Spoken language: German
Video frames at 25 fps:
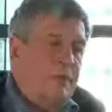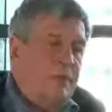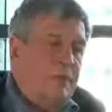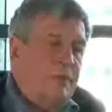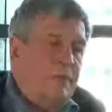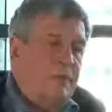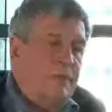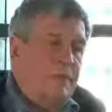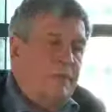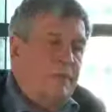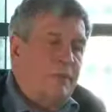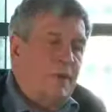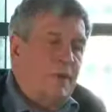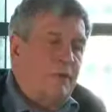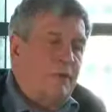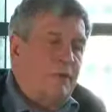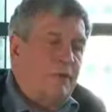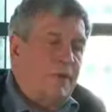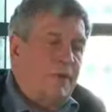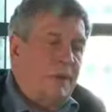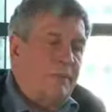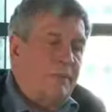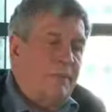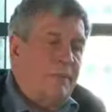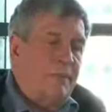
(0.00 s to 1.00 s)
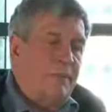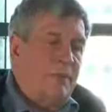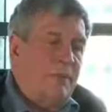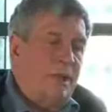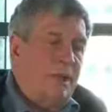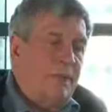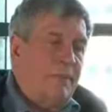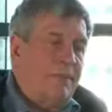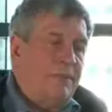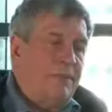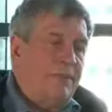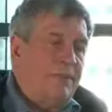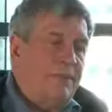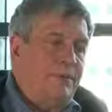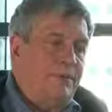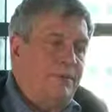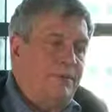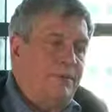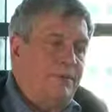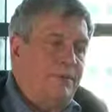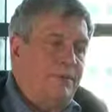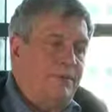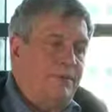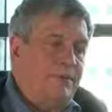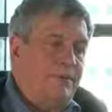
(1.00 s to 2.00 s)
Die Aufgabe bleibt,
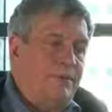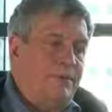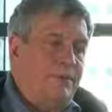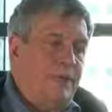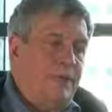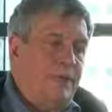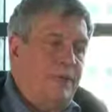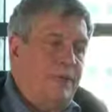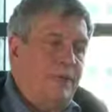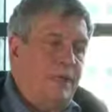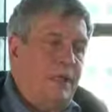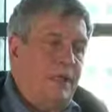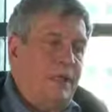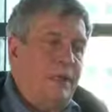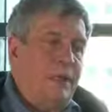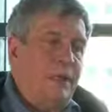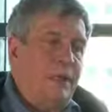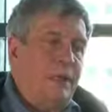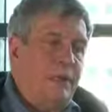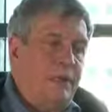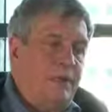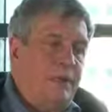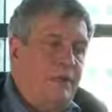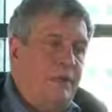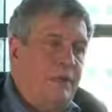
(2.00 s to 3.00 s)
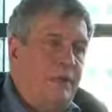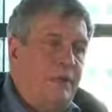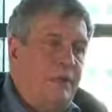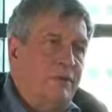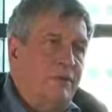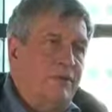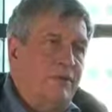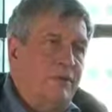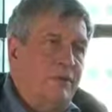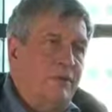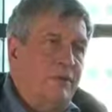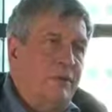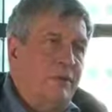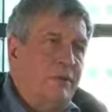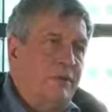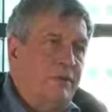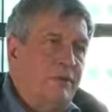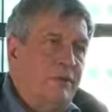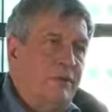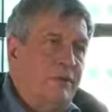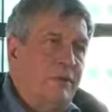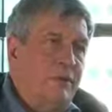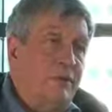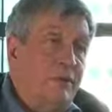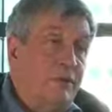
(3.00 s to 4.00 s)
ähm, dass institutionelle
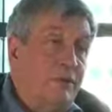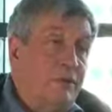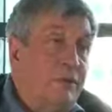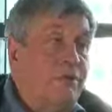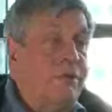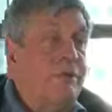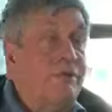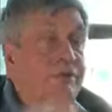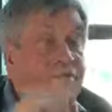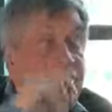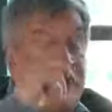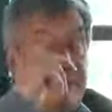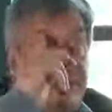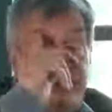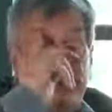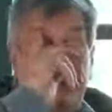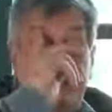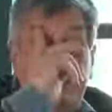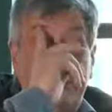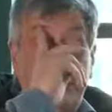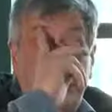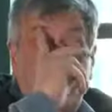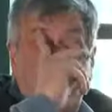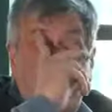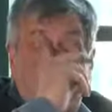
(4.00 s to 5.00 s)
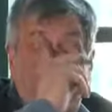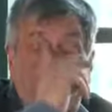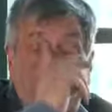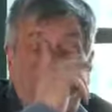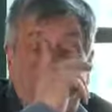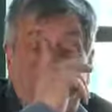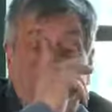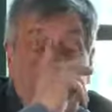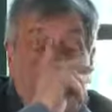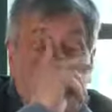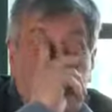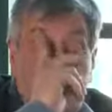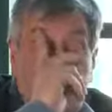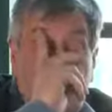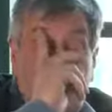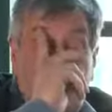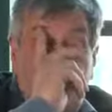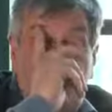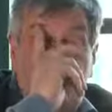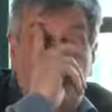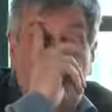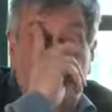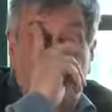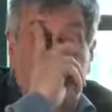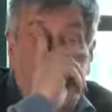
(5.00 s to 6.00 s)
Vorkehrungen getroffen werden müssen, die
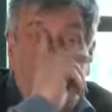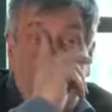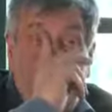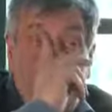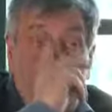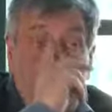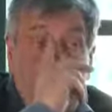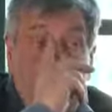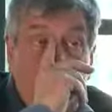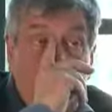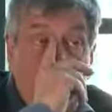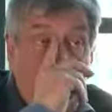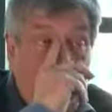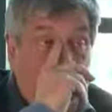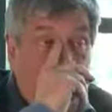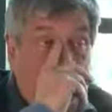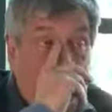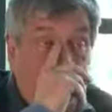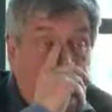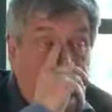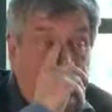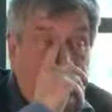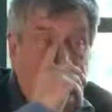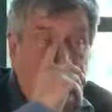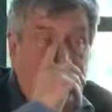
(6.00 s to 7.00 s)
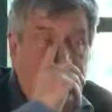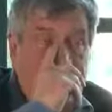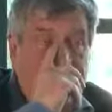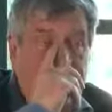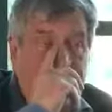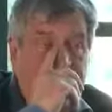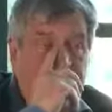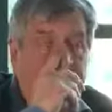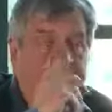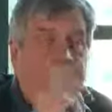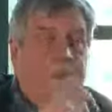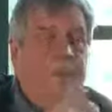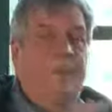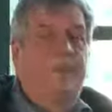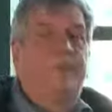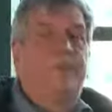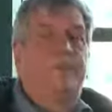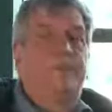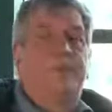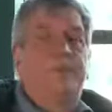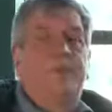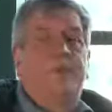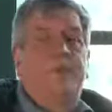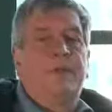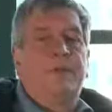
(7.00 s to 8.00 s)
allesamt mit Transparenz
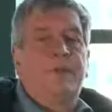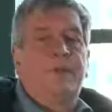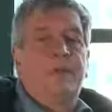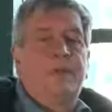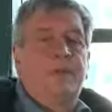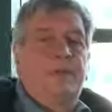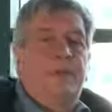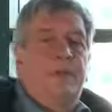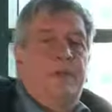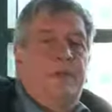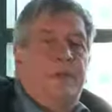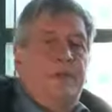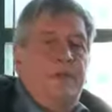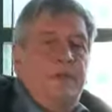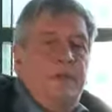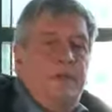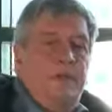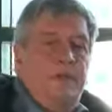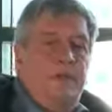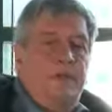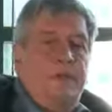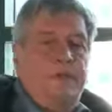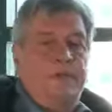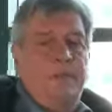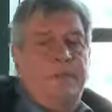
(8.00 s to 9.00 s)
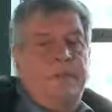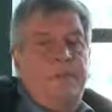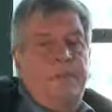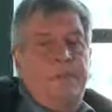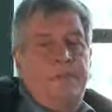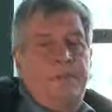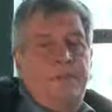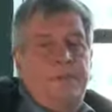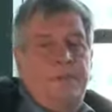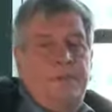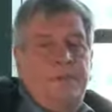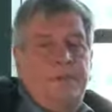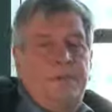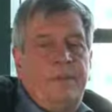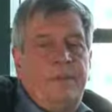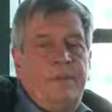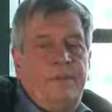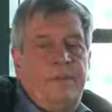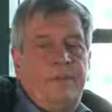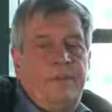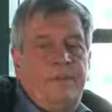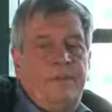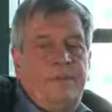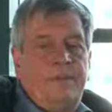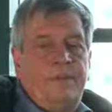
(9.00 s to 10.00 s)
zusammenhängen, äh, damit
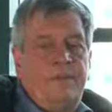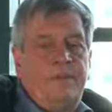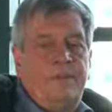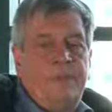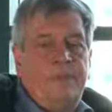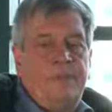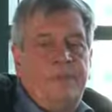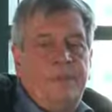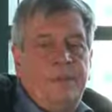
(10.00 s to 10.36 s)
ähm,